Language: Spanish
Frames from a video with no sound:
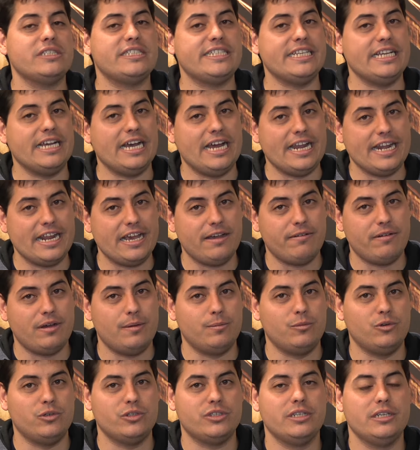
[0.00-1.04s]
Si
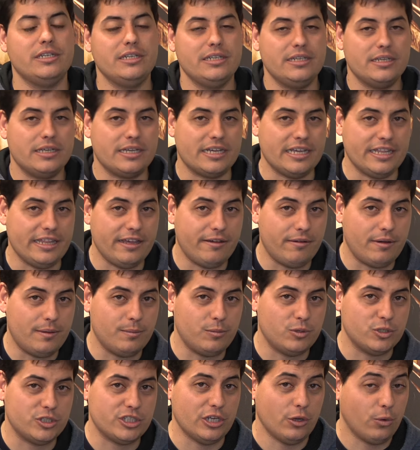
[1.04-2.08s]
ganábamos,
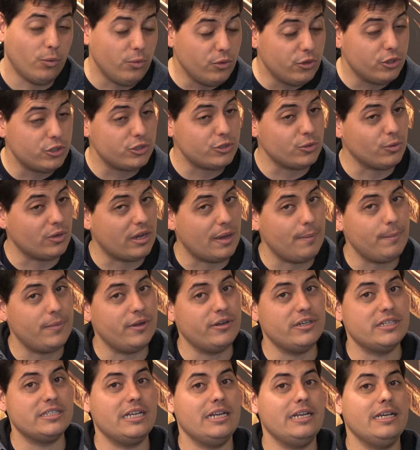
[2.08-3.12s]
quedábamos segundos,
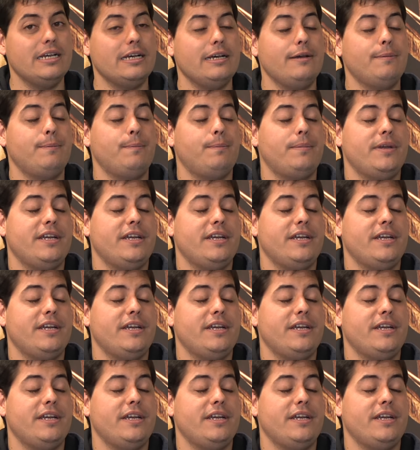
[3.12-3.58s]
subcampeones de liga,